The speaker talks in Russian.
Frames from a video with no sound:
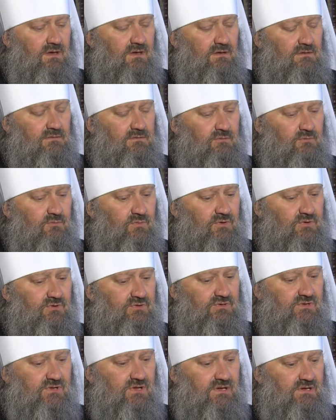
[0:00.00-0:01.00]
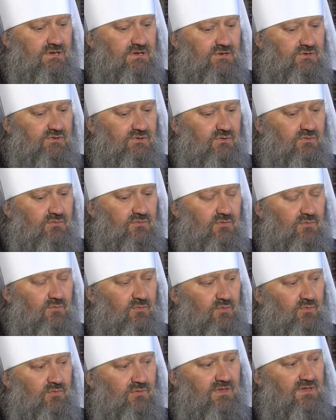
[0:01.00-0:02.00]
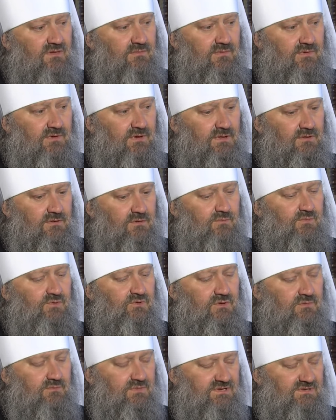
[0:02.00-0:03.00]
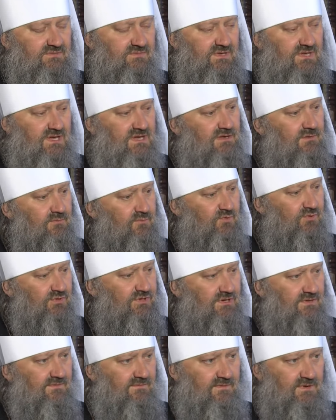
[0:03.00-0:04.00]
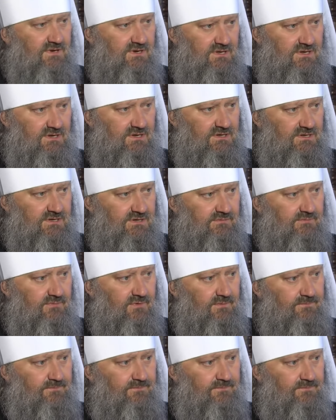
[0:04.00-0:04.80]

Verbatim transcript: думают, что они что-то могут, забывая о том, что без меня не можете творить ничего.